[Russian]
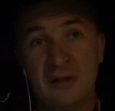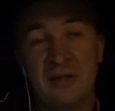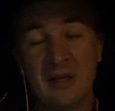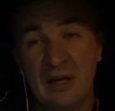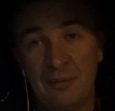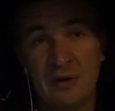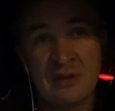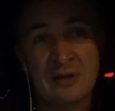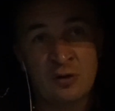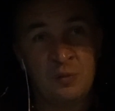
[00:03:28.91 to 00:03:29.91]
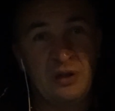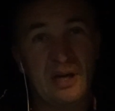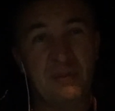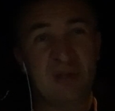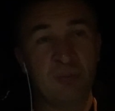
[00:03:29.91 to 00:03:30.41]
Дагомыс. Я думаю,
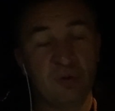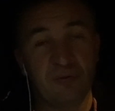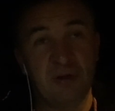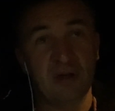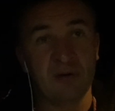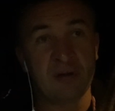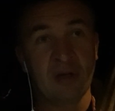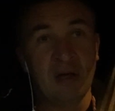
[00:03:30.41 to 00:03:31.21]
Дагомыс будет выиграть.